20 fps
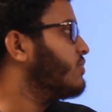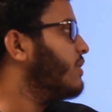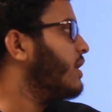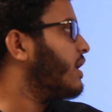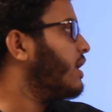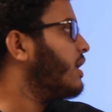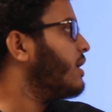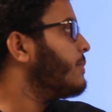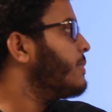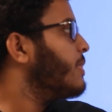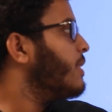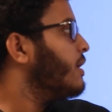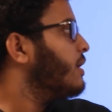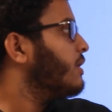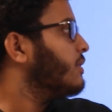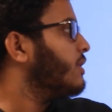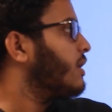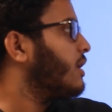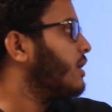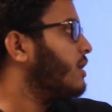ద్వారా
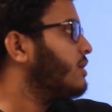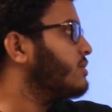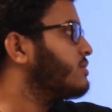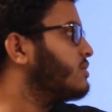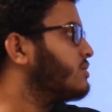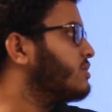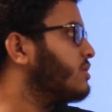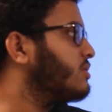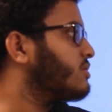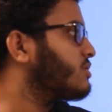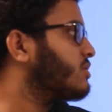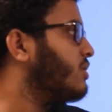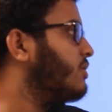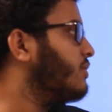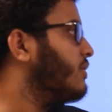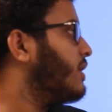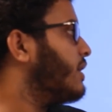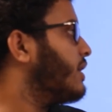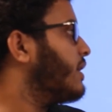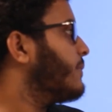దరఖాస్తు
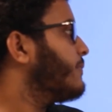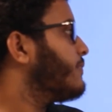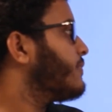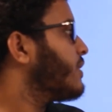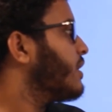చేసుకోవాలి